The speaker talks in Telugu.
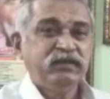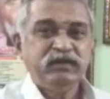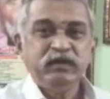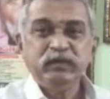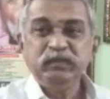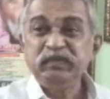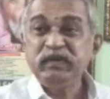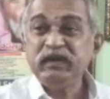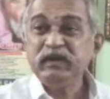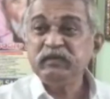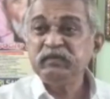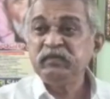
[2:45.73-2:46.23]

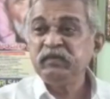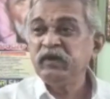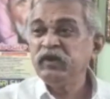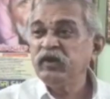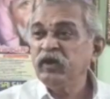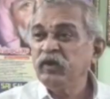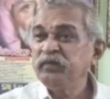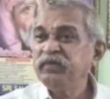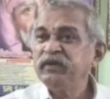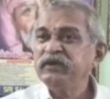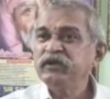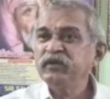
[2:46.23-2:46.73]

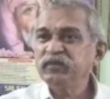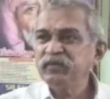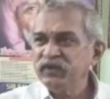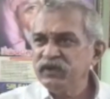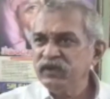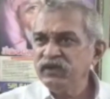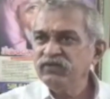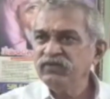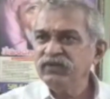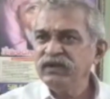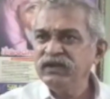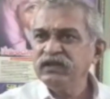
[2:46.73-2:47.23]
డిపార్ట్మెంట్లు
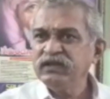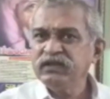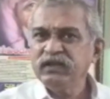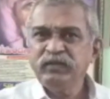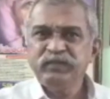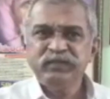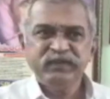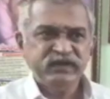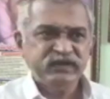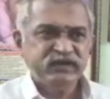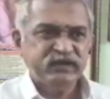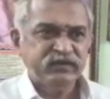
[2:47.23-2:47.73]
పెట్టమని
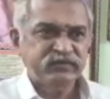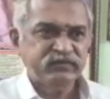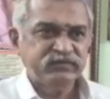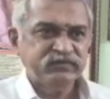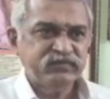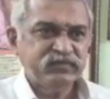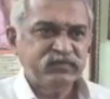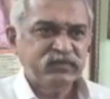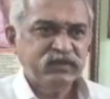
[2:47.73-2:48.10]
వాళ్ళకే పెట్టాం